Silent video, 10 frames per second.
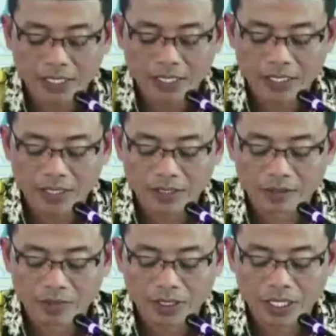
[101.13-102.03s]
yang
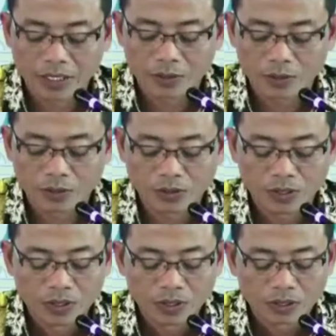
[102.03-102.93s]
demikian itu
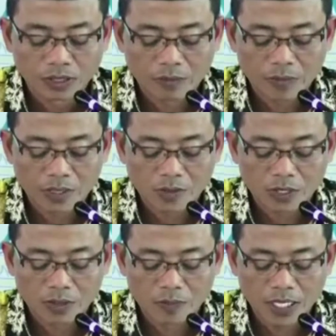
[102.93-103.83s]
termasuk
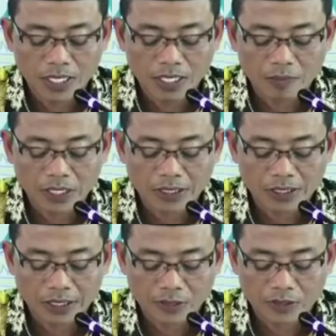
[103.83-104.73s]
riba apa
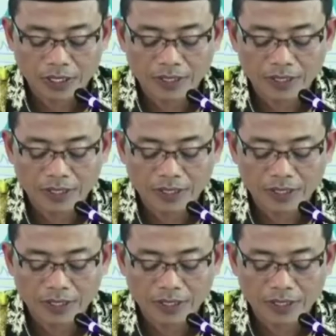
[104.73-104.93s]
tidak Ustaz?